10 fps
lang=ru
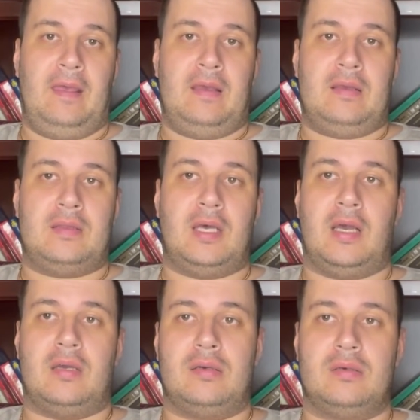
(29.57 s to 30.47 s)

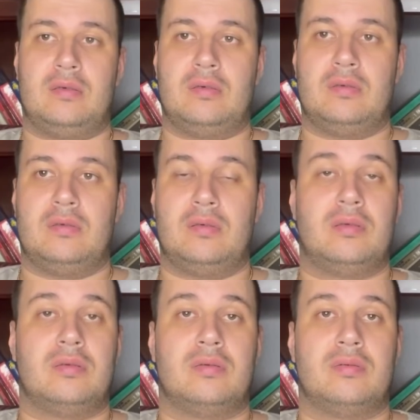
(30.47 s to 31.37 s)
да, э,
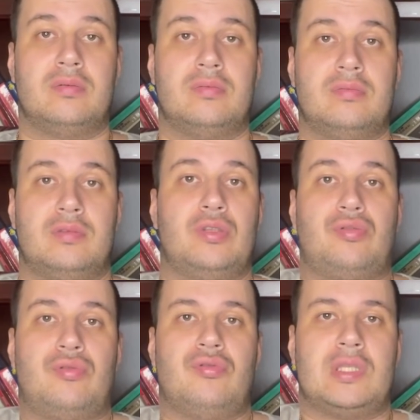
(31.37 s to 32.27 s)

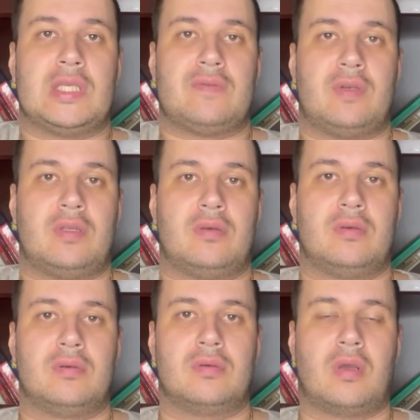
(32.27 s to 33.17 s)
затруднюсь назвать,
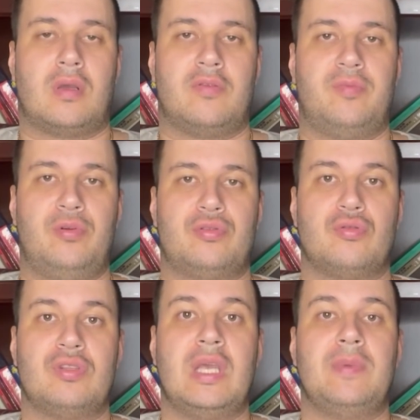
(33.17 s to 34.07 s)
э, какая в плюс,
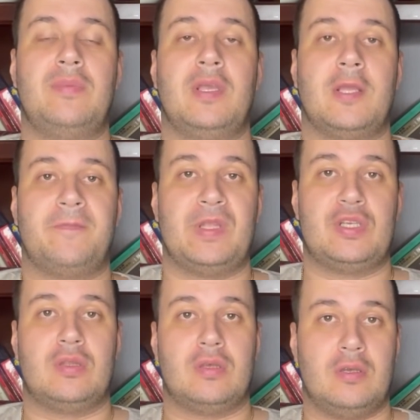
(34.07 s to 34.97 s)
но тем не менее.
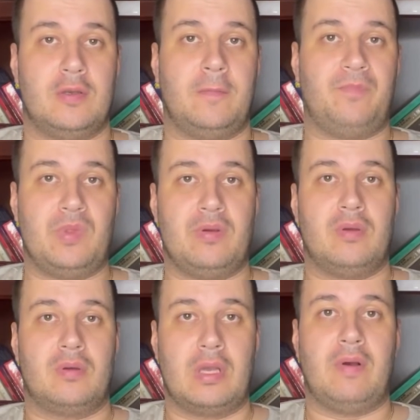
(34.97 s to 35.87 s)
Значит,
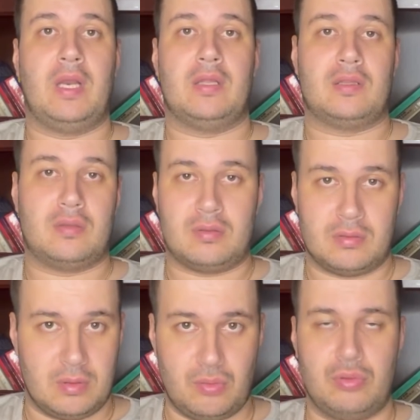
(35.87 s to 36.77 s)
э, говорят,
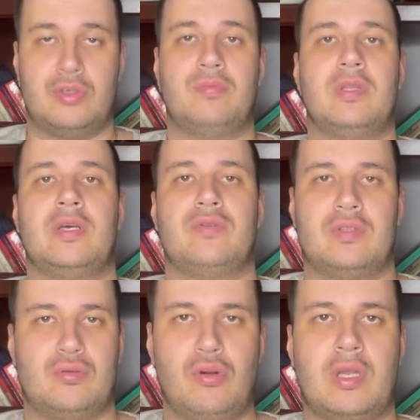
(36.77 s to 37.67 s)
лучше бы на
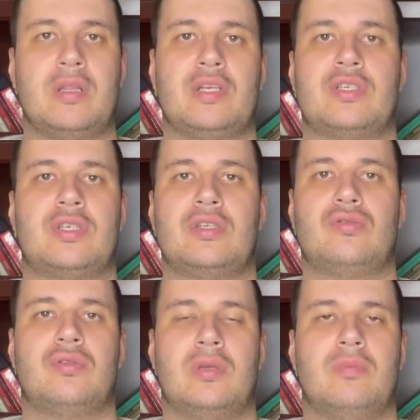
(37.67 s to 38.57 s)
вот только наши 6
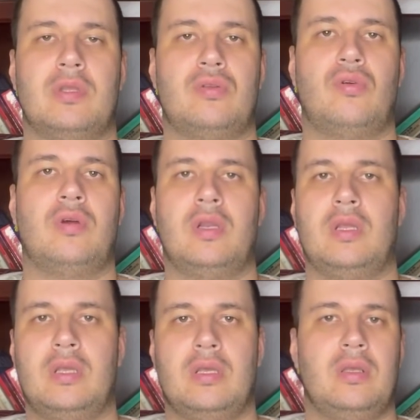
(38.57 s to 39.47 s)
соток бы не трогали
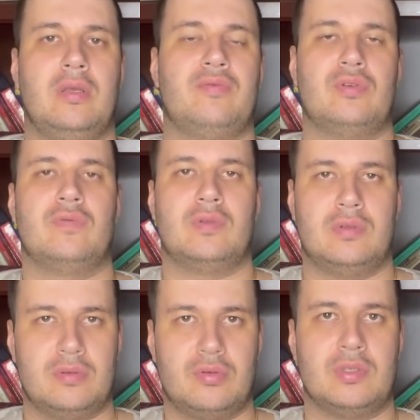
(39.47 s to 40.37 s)
и, и все вот,
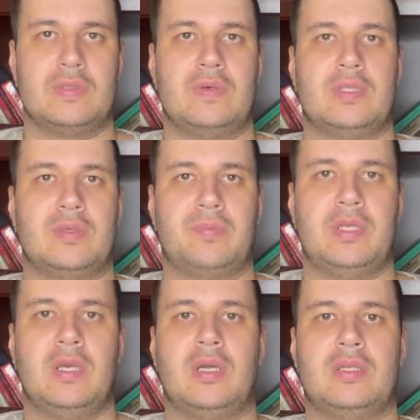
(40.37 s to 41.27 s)
что называется,
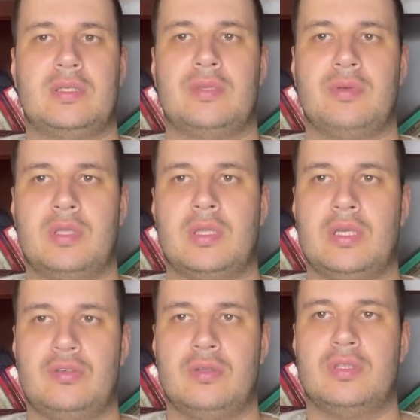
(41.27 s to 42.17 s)
приехать к себе на
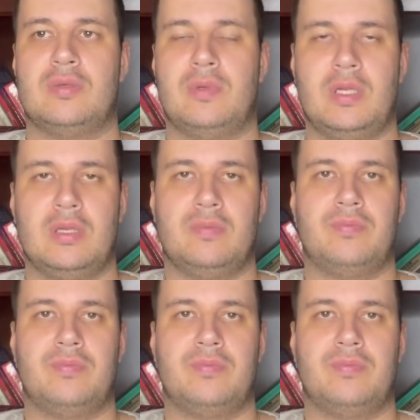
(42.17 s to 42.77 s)
дачу, на земле,